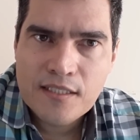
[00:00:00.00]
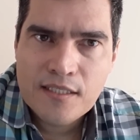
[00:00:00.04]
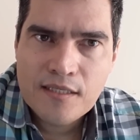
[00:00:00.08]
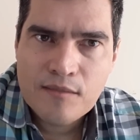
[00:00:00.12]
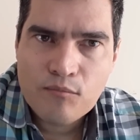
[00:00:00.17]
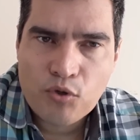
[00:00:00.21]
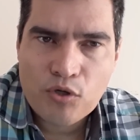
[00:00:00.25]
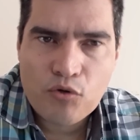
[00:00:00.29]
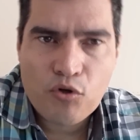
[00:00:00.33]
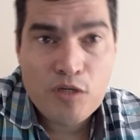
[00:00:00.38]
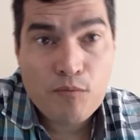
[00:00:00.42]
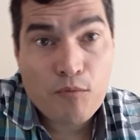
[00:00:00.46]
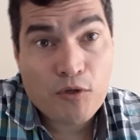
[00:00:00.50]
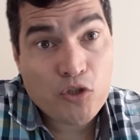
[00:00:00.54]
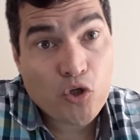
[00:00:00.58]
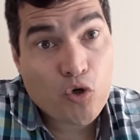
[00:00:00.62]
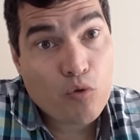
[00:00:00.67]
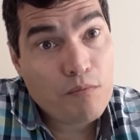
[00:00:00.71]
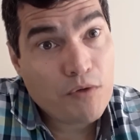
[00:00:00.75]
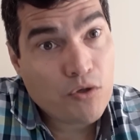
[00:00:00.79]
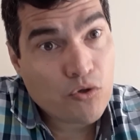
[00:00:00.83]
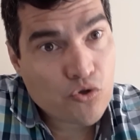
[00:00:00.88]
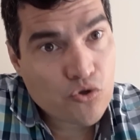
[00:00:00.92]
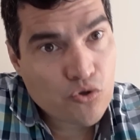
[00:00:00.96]
Porque o animal está
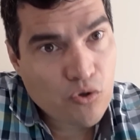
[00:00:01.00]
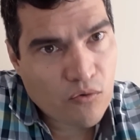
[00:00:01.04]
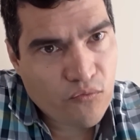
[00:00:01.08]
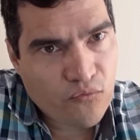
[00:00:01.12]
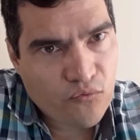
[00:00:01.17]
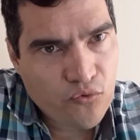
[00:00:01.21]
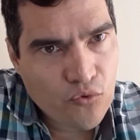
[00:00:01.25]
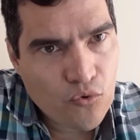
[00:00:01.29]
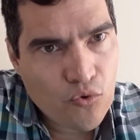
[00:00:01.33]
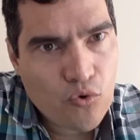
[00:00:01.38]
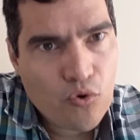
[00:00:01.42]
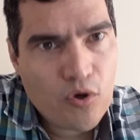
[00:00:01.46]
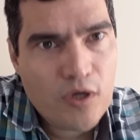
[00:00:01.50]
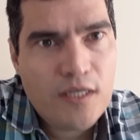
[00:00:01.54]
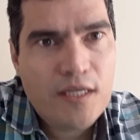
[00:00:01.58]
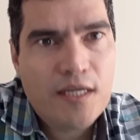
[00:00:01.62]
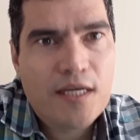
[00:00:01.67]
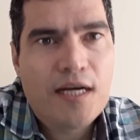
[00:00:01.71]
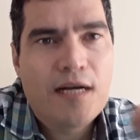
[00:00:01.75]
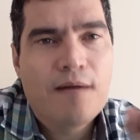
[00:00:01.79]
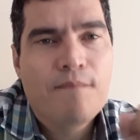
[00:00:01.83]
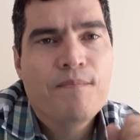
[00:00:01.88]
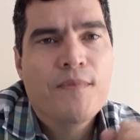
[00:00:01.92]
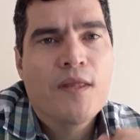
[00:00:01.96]
comendo só
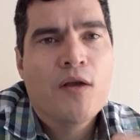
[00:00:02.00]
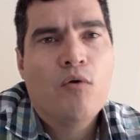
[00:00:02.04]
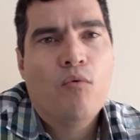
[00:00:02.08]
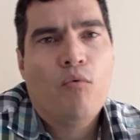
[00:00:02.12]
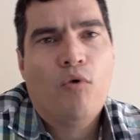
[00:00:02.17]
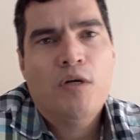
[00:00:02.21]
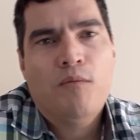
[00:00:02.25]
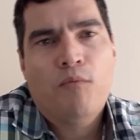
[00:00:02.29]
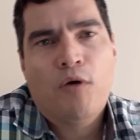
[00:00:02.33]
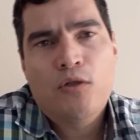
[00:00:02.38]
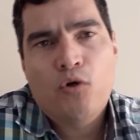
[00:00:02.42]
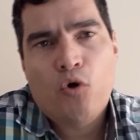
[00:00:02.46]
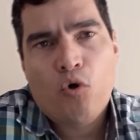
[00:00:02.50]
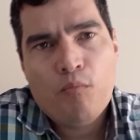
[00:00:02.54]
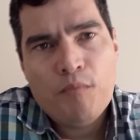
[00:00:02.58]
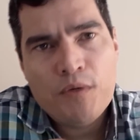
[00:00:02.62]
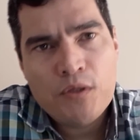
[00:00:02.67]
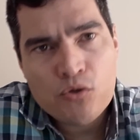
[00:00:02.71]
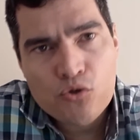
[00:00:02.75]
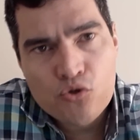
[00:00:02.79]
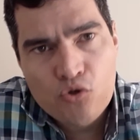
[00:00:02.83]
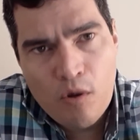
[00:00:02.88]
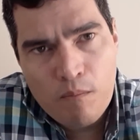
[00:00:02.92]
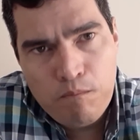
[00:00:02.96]
folha, o animal está
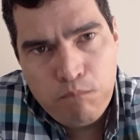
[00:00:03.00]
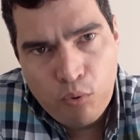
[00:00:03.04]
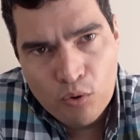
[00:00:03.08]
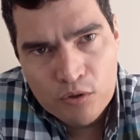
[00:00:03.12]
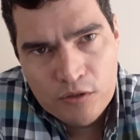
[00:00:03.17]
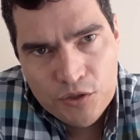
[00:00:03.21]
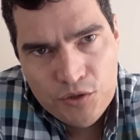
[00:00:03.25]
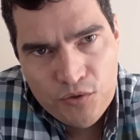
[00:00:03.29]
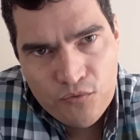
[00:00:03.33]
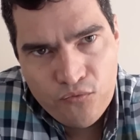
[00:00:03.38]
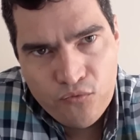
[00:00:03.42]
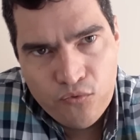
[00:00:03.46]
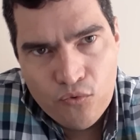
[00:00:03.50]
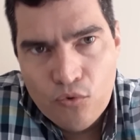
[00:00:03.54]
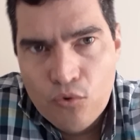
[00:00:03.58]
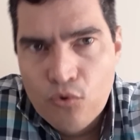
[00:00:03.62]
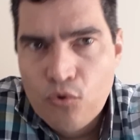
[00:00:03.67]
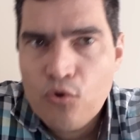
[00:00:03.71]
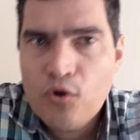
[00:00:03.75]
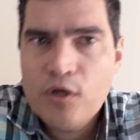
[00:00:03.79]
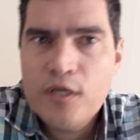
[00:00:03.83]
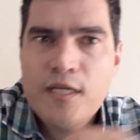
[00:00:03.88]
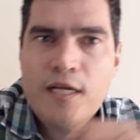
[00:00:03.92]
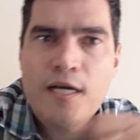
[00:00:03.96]
comendo só ponta de
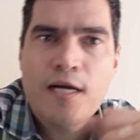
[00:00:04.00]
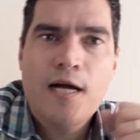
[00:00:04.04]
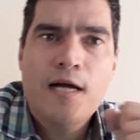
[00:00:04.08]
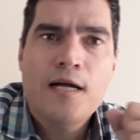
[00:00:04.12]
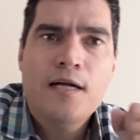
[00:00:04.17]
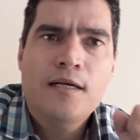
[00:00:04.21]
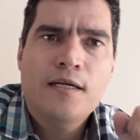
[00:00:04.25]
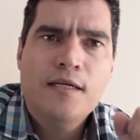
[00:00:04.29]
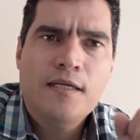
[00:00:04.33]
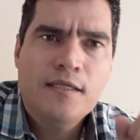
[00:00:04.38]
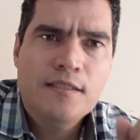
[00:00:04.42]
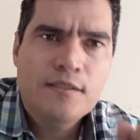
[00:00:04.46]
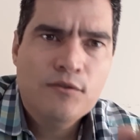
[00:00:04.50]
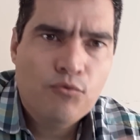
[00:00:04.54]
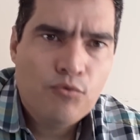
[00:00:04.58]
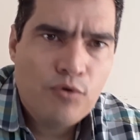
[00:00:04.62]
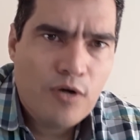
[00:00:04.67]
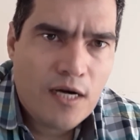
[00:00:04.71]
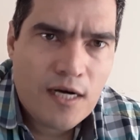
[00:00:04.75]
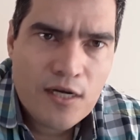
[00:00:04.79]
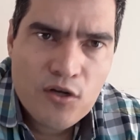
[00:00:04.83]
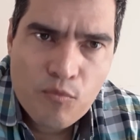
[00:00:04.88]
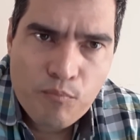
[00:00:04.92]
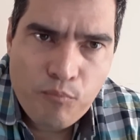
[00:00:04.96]
folha, e o
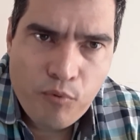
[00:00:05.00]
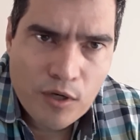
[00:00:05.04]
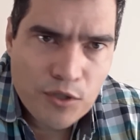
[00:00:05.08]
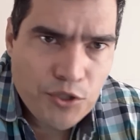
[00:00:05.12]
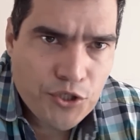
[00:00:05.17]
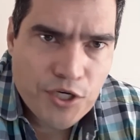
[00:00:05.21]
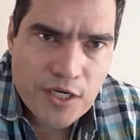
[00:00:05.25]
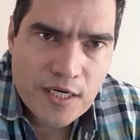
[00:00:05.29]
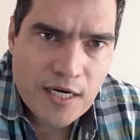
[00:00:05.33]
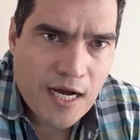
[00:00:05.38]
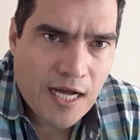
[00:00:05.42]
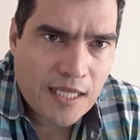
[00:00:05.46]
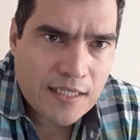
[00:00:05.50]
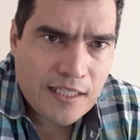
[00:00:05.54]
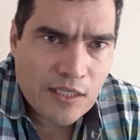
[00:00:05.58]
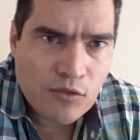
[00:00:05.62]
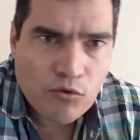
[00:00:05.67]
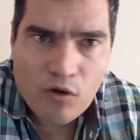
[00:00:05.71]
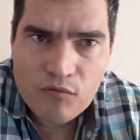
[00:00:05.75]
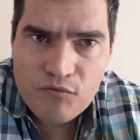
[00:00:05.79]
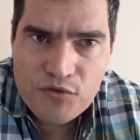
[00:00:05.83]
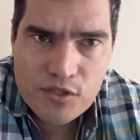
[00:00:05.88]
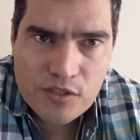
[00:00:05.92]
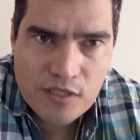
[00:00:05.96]
ganho pode chegar até
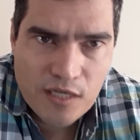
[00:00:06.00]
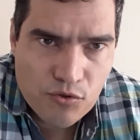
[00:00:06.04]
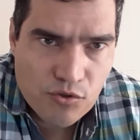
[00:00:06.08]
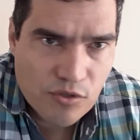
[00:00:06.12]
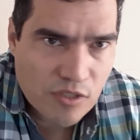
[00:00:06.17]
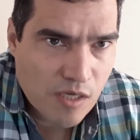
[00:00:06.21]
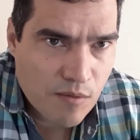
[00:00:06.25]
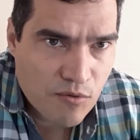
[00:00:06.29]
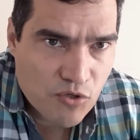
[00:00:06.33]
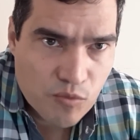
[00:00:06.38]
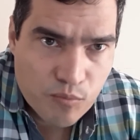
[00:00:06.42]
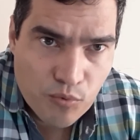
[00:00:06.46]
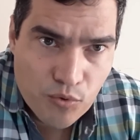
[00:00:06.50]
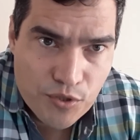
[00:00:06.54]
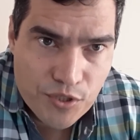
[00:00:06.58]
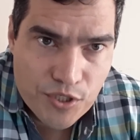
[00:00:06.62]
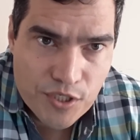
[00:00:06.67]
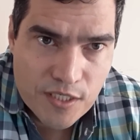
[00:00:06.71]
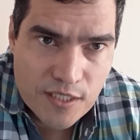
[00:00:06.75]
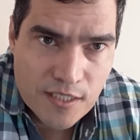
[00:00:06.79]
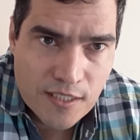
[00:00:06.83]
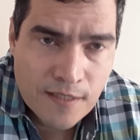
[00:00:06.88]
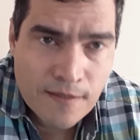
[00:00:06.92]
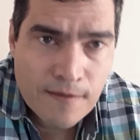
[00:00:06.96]
900 gramas por
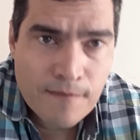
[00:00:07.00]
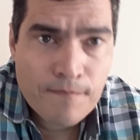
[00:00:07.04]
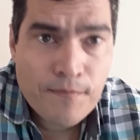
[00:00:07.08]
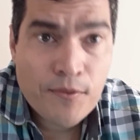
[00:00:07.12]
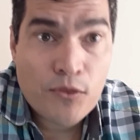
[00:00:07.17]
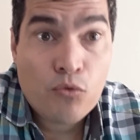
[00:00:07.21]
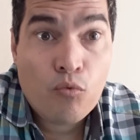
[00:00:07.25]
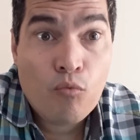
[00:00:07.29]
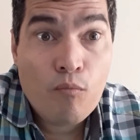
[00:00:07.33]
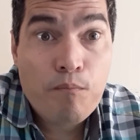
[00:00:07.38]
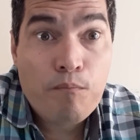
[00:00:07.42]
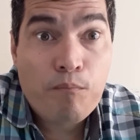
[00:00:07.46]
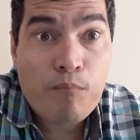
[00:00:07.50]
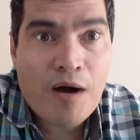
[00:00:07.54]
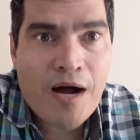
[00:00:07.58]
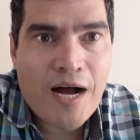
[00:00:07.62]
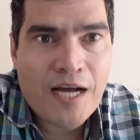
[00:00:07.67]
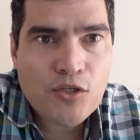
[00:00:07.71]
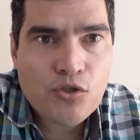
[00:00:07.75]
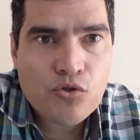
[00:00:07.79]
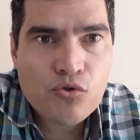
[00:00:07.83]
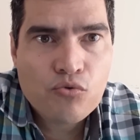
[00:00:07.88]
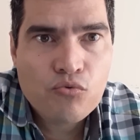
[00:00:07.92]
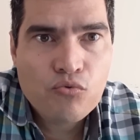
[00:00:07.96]
dia num
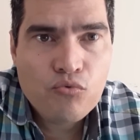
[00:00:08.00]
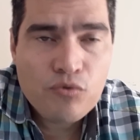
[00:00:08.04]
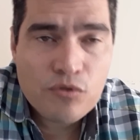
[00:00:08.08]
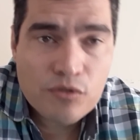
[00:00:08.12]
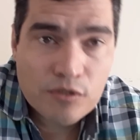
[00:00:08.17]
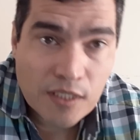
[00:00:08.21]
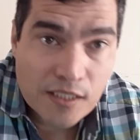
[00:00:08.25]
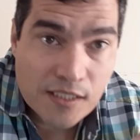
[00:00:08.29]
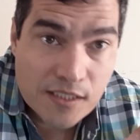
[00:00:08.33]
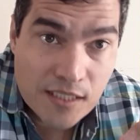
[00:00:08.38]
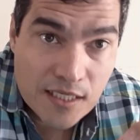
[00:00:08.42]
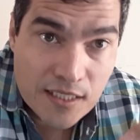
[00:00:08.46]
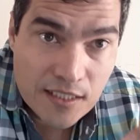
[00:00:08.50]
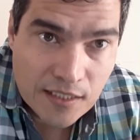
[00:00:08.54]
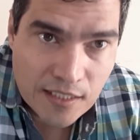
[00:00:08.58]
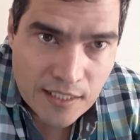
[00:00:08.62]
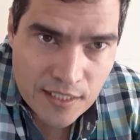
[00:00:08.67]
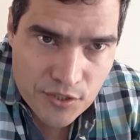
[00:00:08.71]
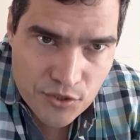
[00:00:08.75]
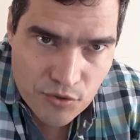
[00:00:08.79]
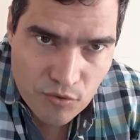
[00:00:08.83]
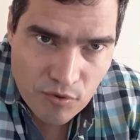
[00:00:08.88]
pasto de excelente